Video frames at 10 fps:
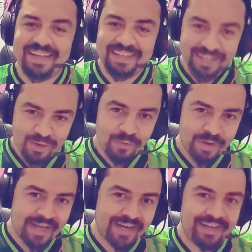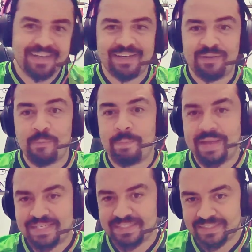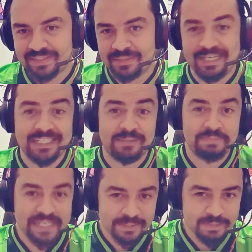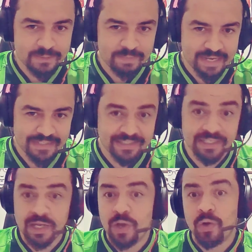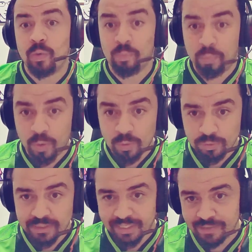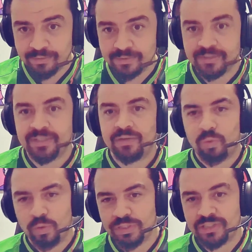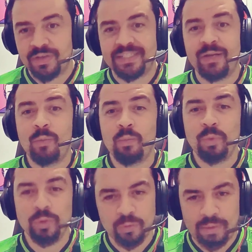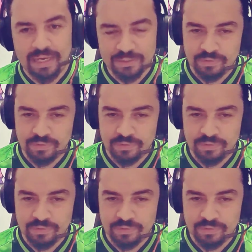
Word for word: não era peças, que as mesmas peças, com pouco treino, hoje estão rendendo muito mais.